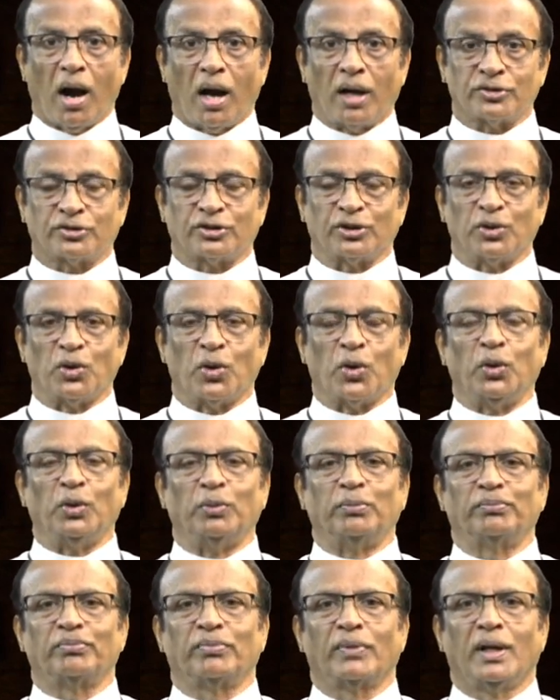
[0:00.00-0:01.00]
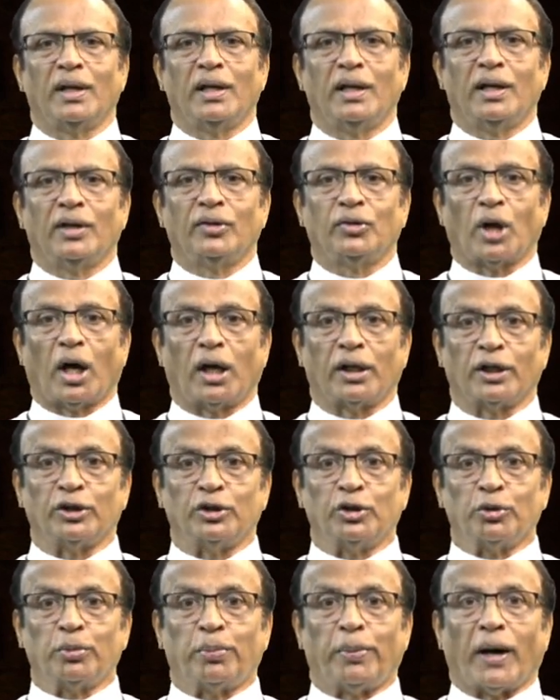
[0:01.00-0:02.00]
ஆசையோடும் தான்
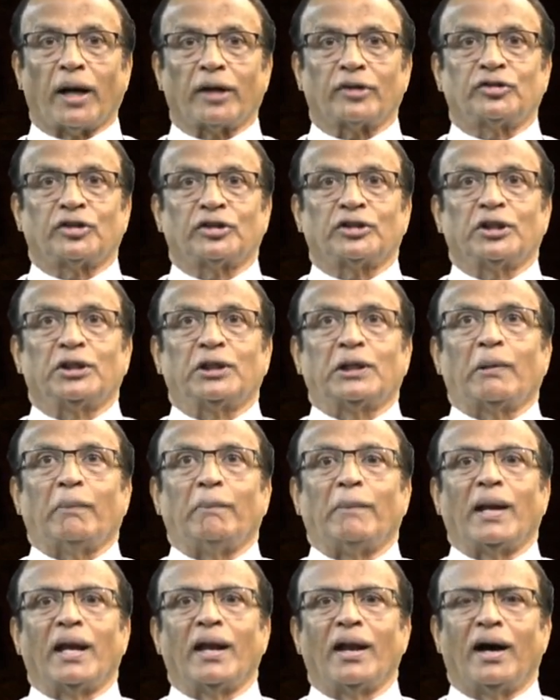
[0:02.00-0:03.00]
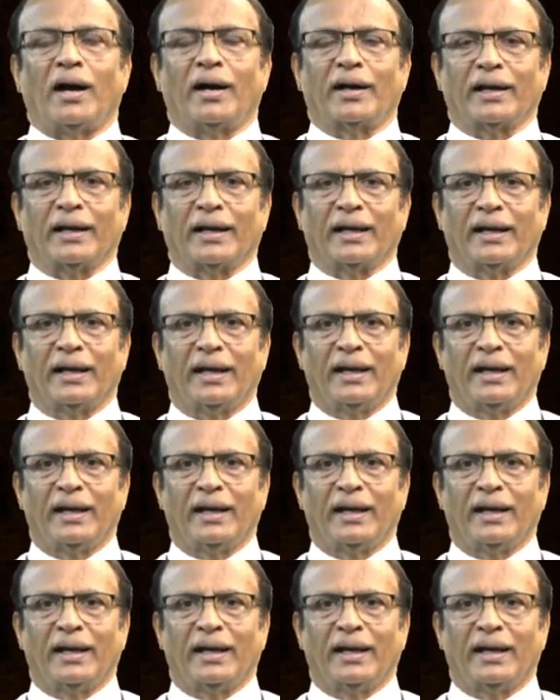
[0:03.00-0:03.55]
எதிர்பார்த்ததற்கு மேலாக